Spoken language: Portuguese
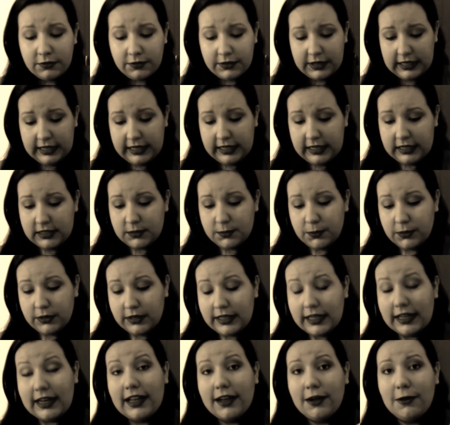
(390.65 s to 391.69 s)
feliz
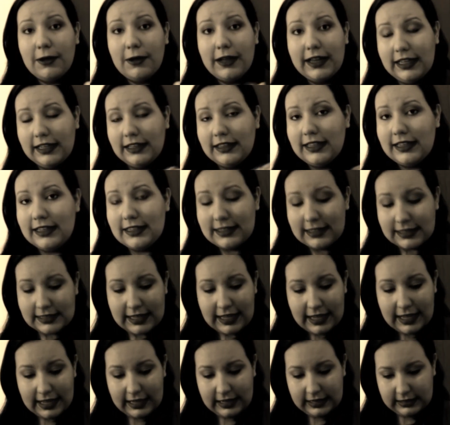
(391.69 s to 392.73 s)
porque ele é
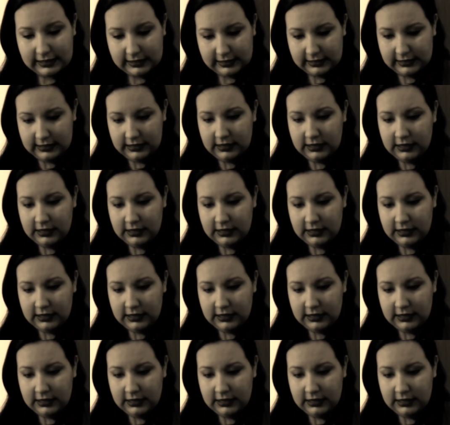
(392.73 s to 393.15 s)
46.